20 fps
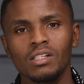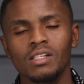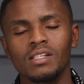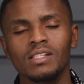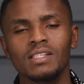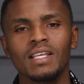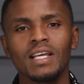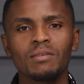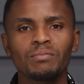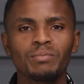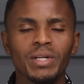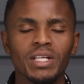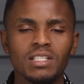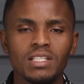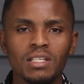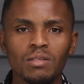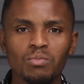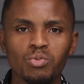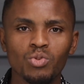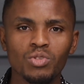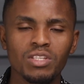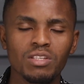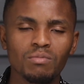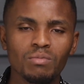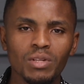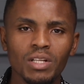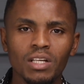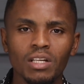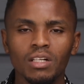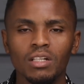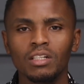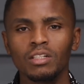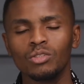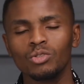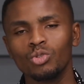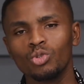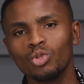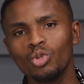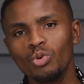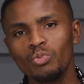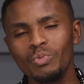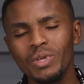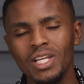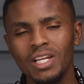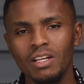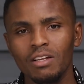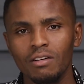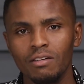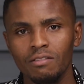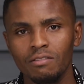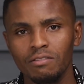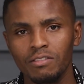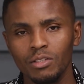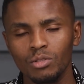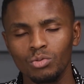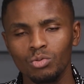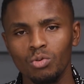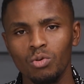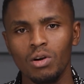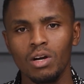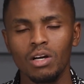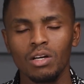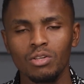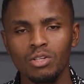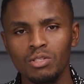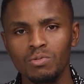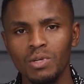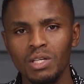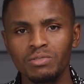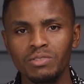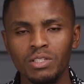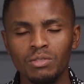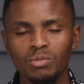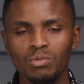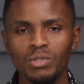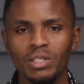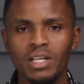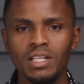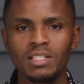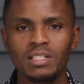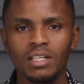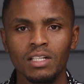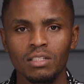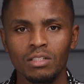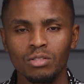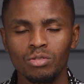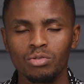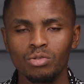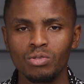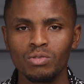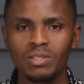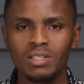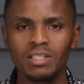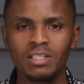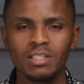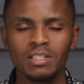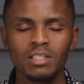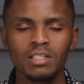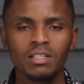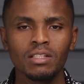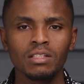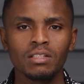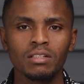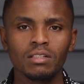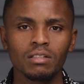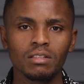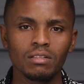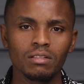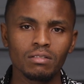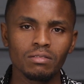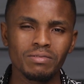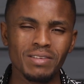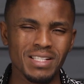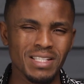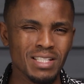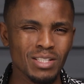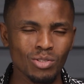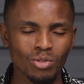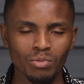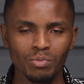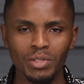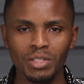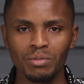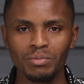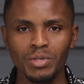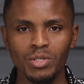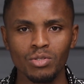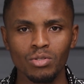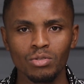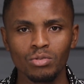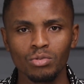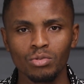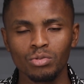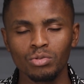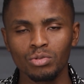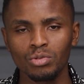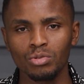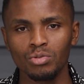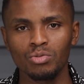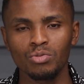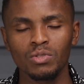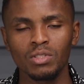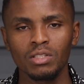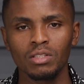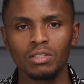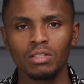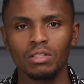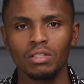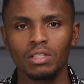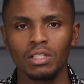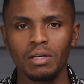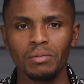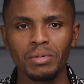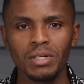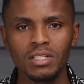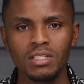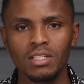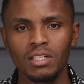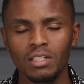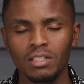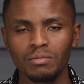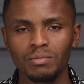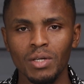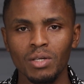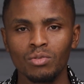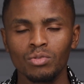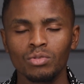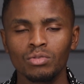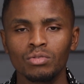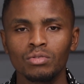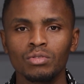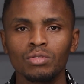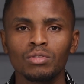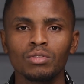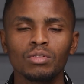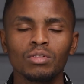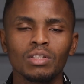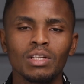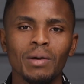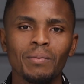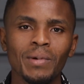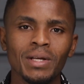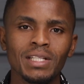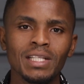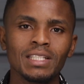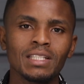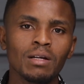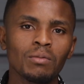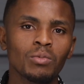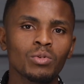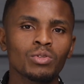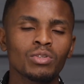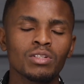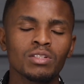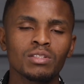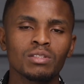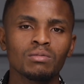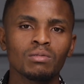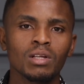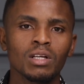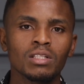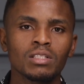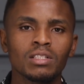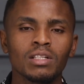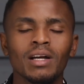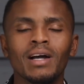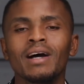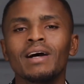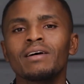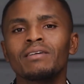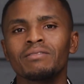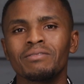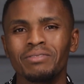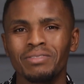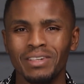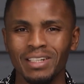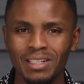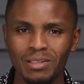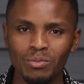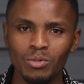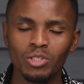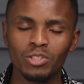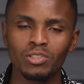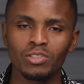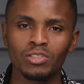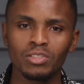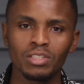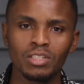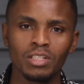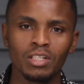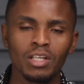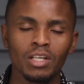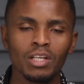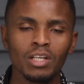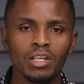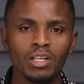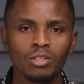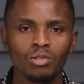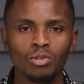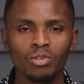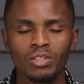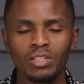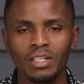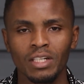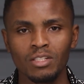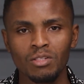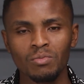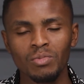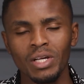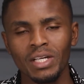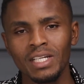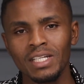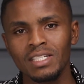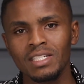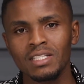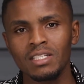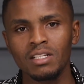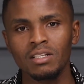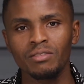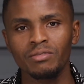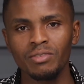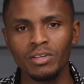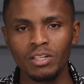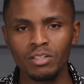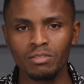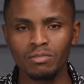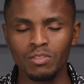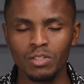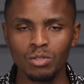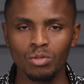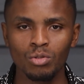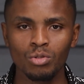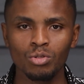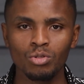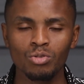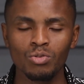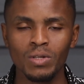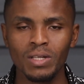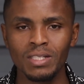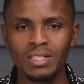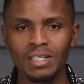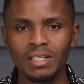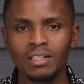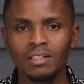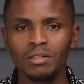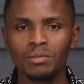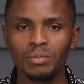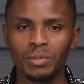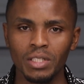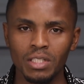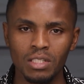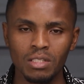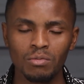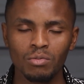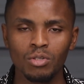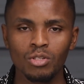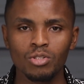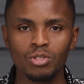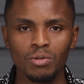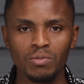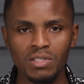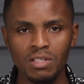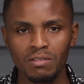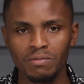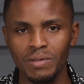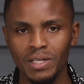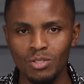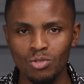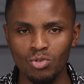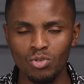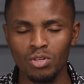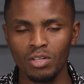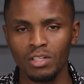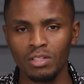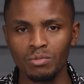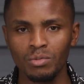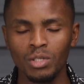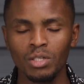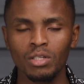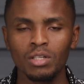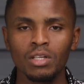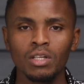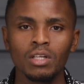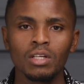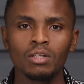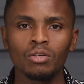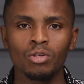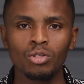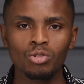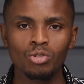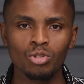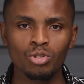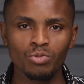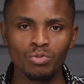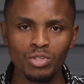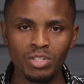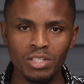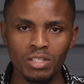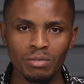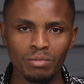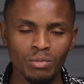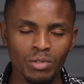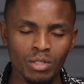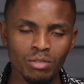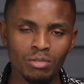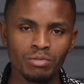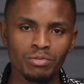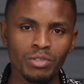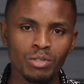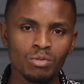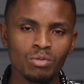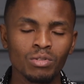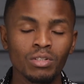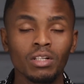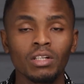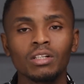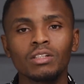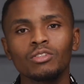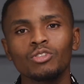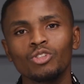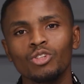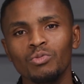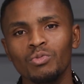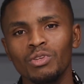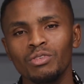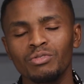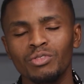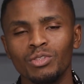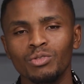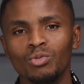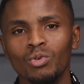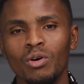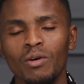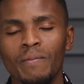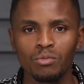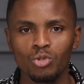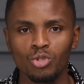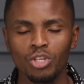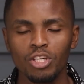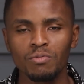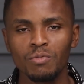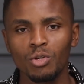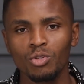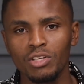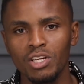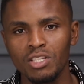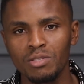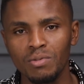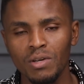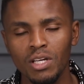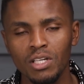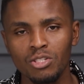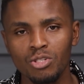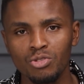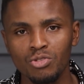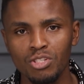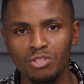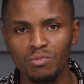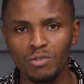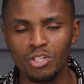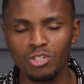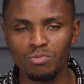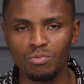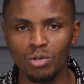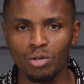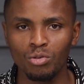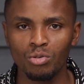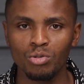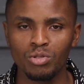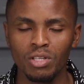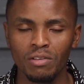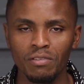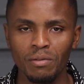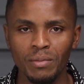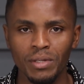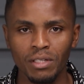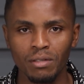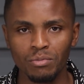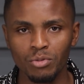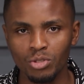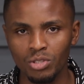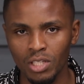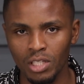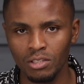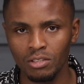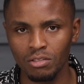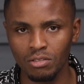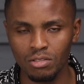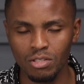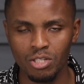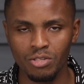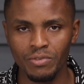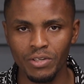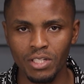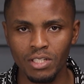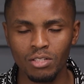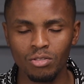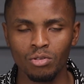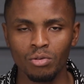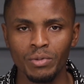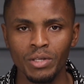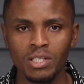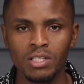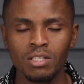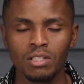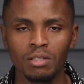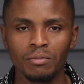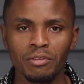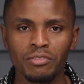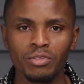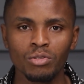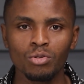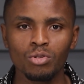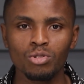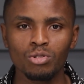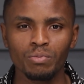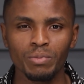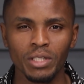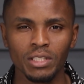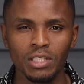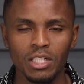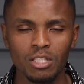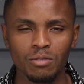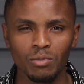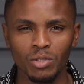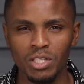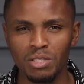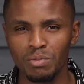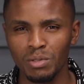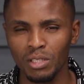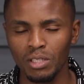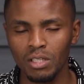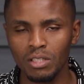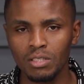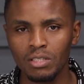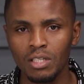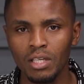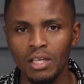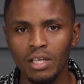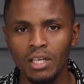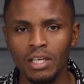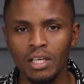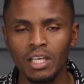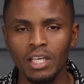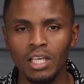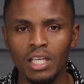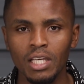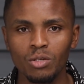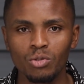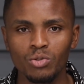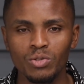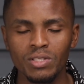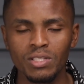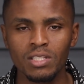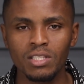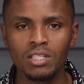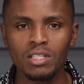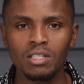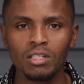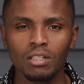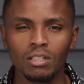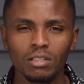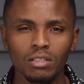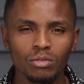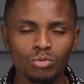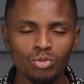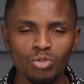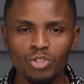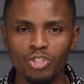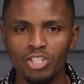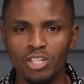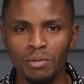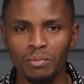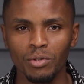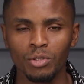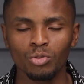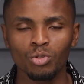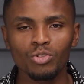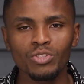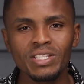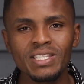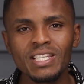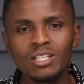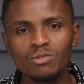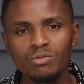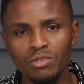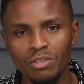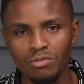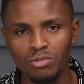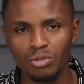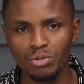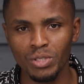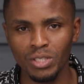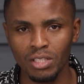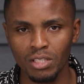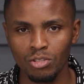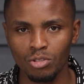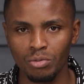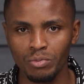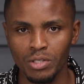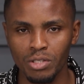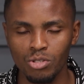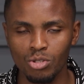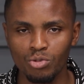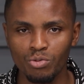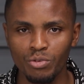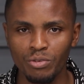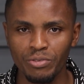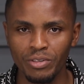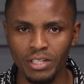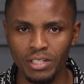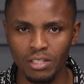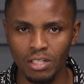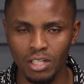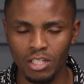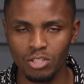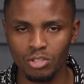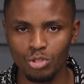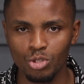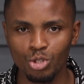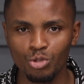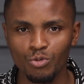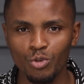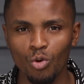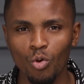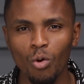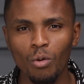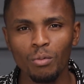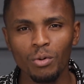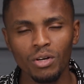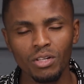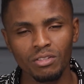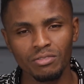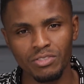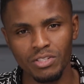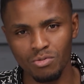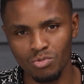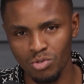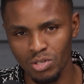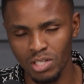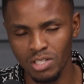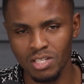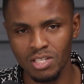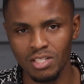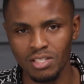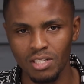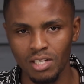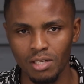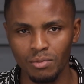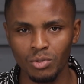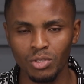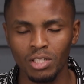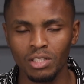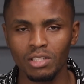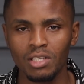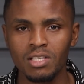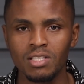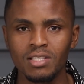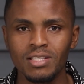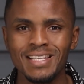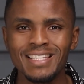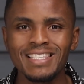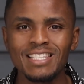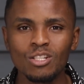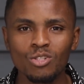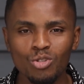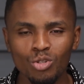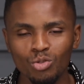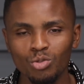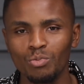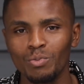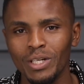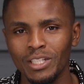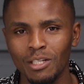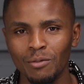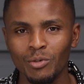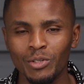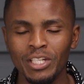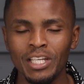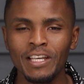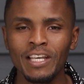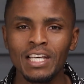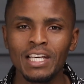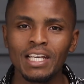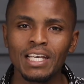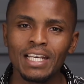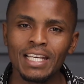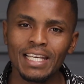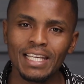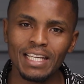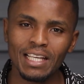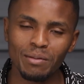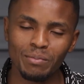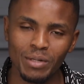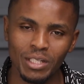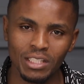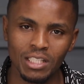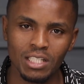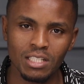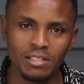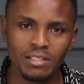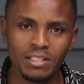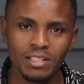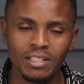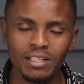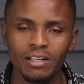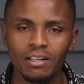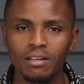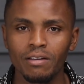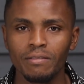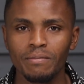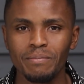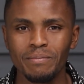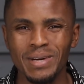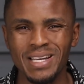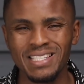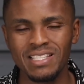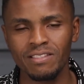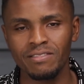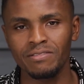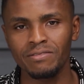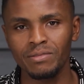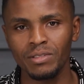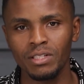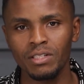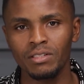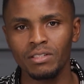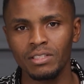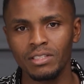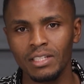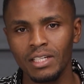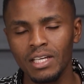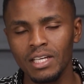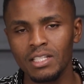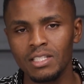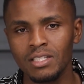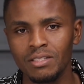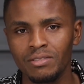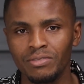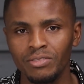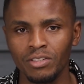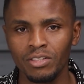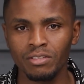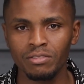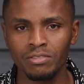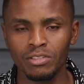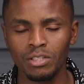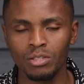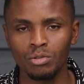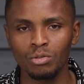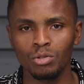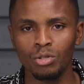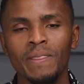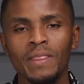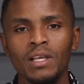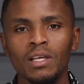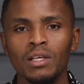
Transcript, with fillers: Cinq principes pour cibler en 2023. Le ciblage Facebook reste quelque chose qui euh, fatigue énormément les personnes aujourd'hui. Euh, il y a plein qui ne se rendent pas compte que la manière d'aborder les ciblages a vraiment changé. Donc, raison pour laquelle j'ai décidé de faire une vidéo sur les cinq grands principes que j'observe particulièrement lorsque je vais cibler sur Facebook en 2023. Pour ceux qui ne me connaissent pas, je suis Simon Moro, Ça fait maintenant plus de 4 ans. Je fais de l'e-commerce. Dans mes vidéos, je partage mon expérience et aussi euh, tout ce que j'apprends. Donc, si tu veux évoluer dans l'e-commerce, si tu veux faire de l'argent, si tu veux comprendre Facebook Ads, tu la bonne adresse n'hésite surtout pas à t'abonner et à partager euh, massivement ces différentes vidéos.